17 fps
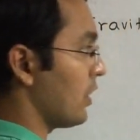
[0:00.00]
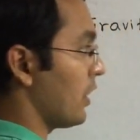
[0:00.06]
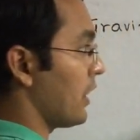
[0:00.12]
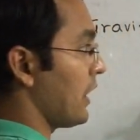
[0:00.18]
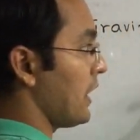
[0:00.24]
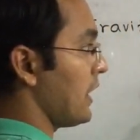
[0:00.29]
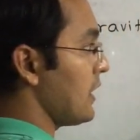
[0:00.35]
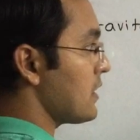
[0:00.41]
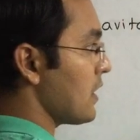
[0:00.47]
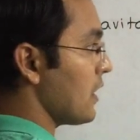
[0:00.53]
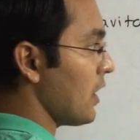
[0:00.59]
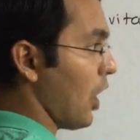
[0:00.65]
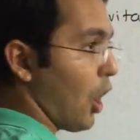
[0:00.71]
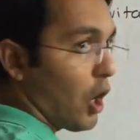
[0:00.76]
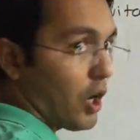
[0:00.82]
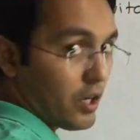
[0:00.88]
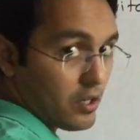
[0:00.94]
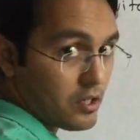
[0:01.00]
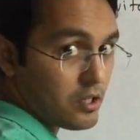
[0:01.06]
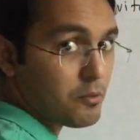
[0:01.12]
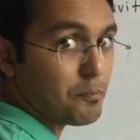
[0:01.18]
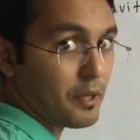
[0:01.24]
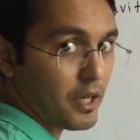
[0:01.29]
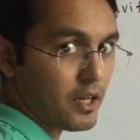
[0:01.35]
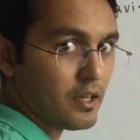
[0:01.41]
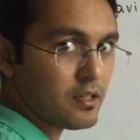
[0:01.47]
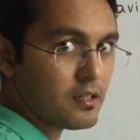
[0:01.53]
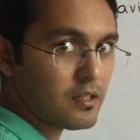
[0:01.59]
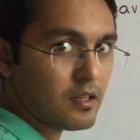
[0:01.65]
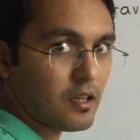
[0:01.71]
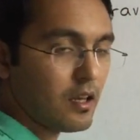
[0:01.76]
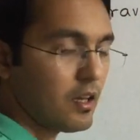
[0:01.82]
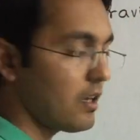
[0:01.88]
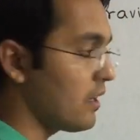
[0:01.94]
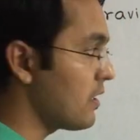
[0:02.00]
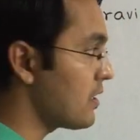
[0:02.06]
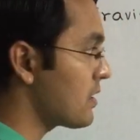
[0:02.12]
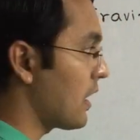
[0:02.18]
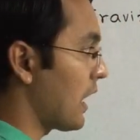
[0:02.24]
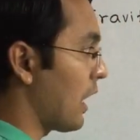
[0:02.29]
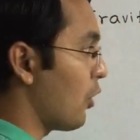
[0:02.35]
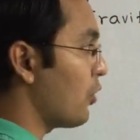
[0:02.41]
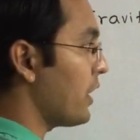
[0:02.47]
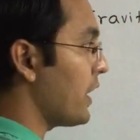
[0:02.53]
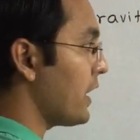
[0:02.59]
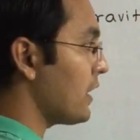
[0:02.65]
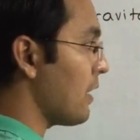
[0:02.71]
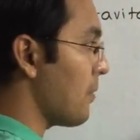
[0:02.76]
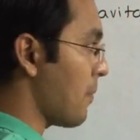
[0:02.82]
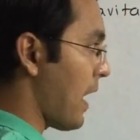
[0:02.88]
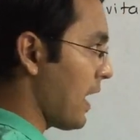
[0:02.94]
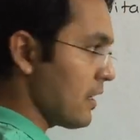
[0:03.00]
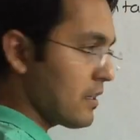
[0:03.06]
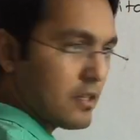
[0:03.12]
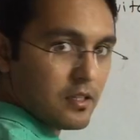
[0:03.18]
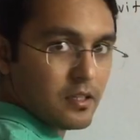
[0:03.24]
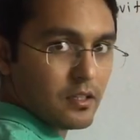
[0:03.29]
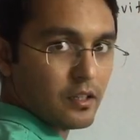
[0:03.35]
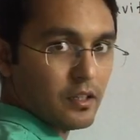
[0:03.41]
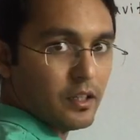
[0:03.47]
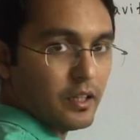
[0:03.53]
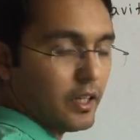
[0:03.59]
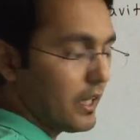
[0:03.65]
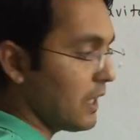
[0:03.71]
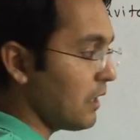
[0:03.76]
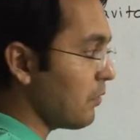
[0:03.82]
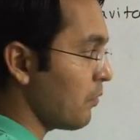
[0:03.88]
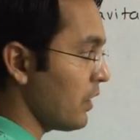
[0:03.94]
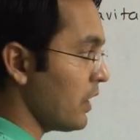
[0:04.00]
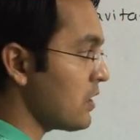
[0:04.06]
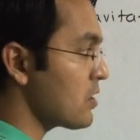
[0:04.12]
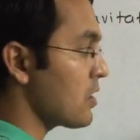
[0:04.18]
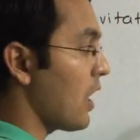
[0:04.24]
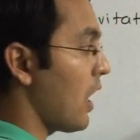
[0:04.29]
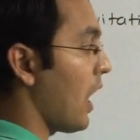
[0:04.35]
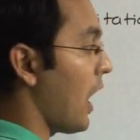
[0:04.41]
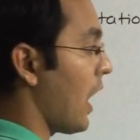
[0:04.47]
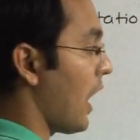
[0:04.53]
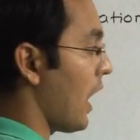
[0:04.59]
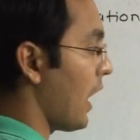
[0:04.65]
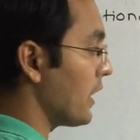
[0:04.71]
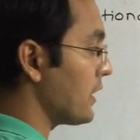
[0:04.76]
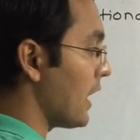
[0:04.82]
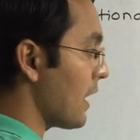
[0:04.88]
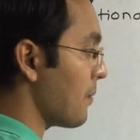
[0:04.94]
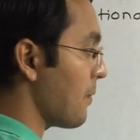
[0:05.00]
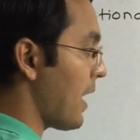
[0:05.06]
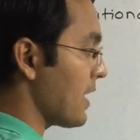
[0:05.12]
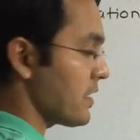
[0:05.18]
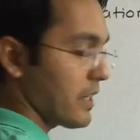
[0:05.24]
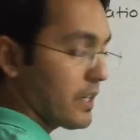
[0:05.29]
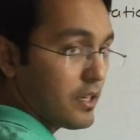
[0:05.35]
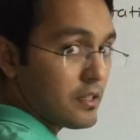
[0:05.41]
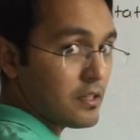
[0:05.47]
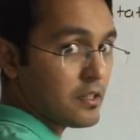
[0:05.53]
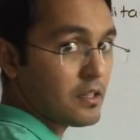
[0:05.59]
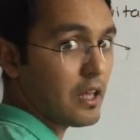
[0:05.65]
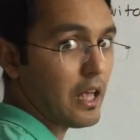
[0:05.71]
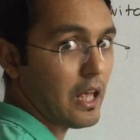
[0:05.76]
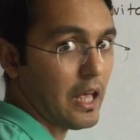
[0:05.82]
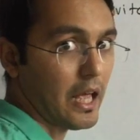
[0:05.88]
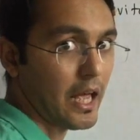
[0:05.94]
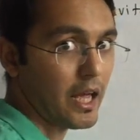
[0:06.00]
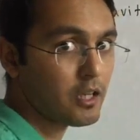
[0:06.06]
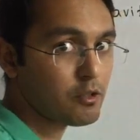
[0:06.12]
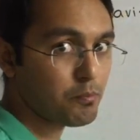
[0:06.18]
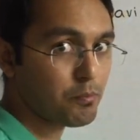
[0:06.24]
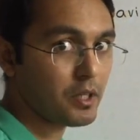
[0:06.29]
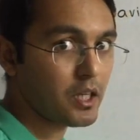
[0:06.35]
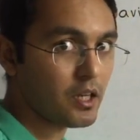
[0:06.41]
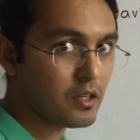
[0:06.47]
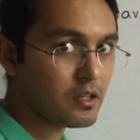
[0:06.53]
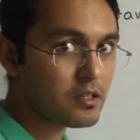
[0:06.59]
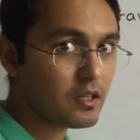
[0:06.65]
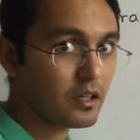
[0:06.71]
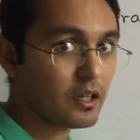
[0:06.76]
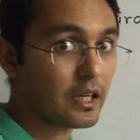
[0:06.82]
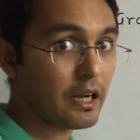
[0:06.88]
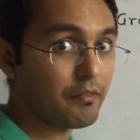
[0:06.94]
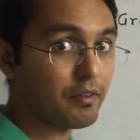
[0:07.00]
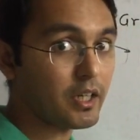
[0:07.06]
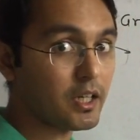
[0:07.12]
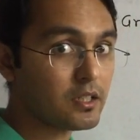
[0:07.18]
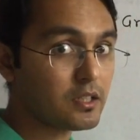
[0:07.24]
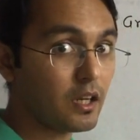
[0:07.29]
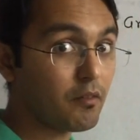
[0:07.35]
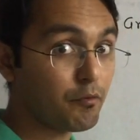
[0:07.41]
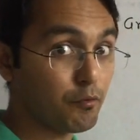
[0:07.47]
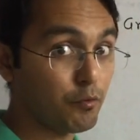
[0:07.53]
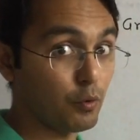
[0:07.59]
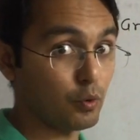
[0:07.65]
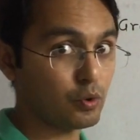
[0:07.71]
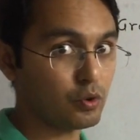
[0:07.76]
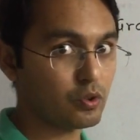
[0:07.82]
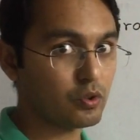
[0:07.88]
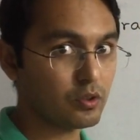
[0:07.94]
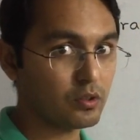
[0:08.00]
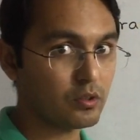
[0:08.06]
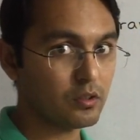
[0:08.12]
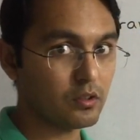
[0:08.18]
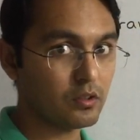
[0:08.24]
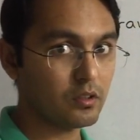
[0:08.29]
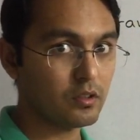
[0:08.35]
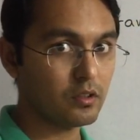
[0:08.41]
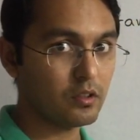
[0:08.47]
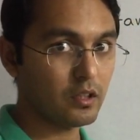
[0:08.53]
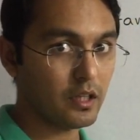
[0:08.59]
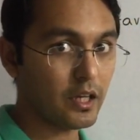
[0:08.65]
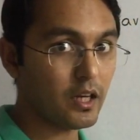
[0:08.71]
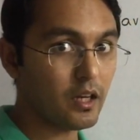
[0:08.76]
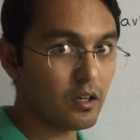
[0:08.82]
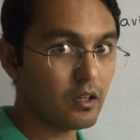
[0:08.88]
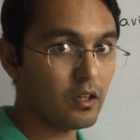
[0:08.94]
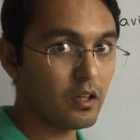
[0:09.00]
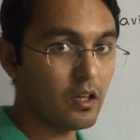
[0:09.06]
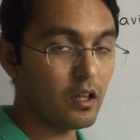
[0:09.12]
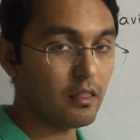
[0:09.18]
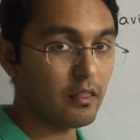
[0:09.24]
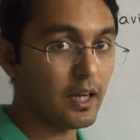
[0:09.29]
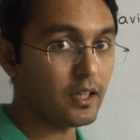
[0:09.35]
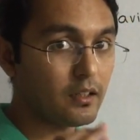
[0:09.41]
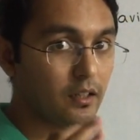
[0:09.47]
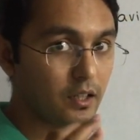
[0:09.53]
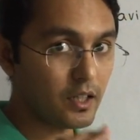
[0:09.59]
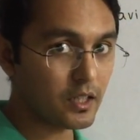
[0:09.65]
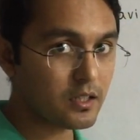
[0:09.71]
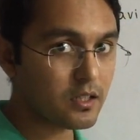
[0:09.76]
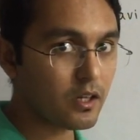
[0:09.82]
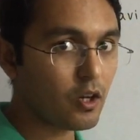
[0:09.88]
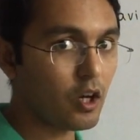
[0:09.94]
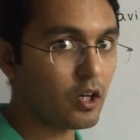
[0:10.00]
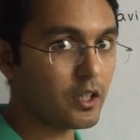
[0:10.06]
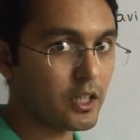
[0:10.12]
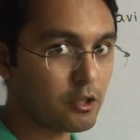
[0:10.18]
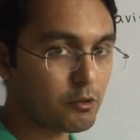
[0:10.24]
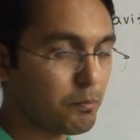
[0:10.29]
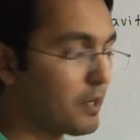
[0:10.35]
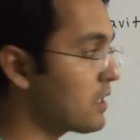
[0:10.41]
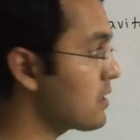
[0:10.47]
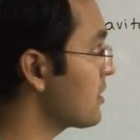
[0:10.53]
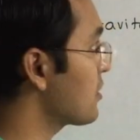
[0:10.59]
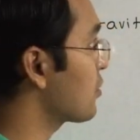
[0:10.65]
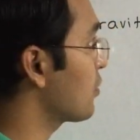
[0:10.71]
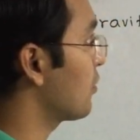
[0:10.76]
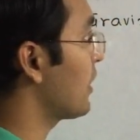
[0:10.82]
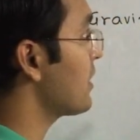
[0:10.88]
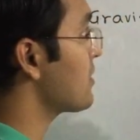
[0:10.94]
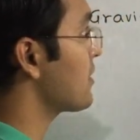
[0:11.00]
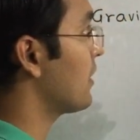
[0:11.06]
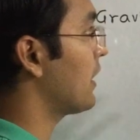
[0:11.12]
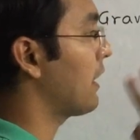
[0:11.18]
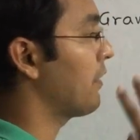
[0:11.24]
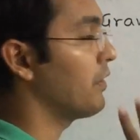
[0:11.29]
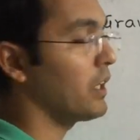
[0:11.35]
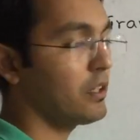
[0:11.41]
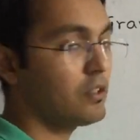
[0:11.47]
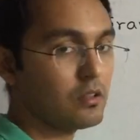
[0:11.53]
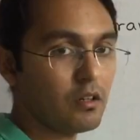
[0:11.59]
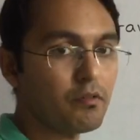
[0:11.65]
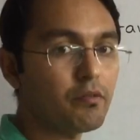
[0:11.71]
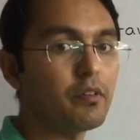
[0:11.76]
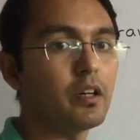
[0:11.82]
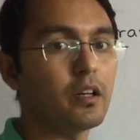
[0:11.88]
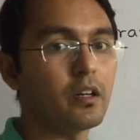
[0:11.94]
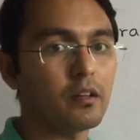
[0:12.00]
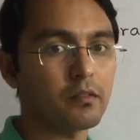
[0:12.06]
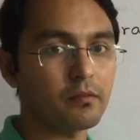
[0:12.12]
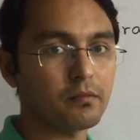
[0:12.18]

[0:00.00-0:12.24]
the region or a space surrounding the mass in which other masses experience gravitational force. hai na that region or that space is known as gravitational field.